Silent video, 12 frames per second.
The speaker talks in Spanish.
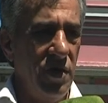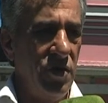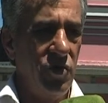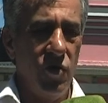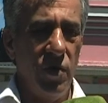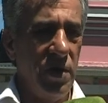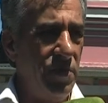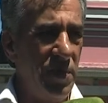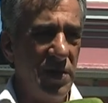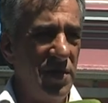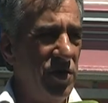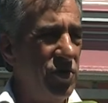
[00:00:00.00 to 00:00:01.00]
no van a
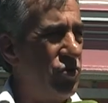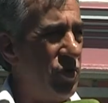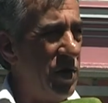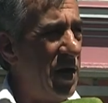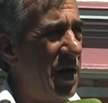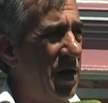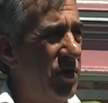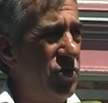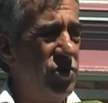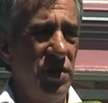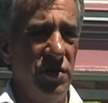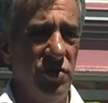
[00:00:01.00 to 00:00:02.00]
invertir a otro lado,
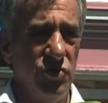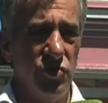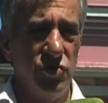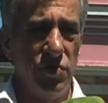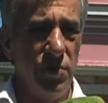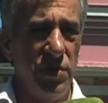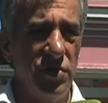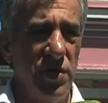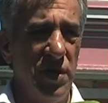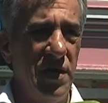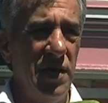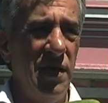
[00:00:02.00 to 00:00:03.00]
tienen sus
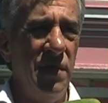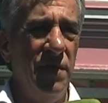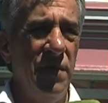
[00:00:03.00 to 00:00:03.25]
inversiones aquí.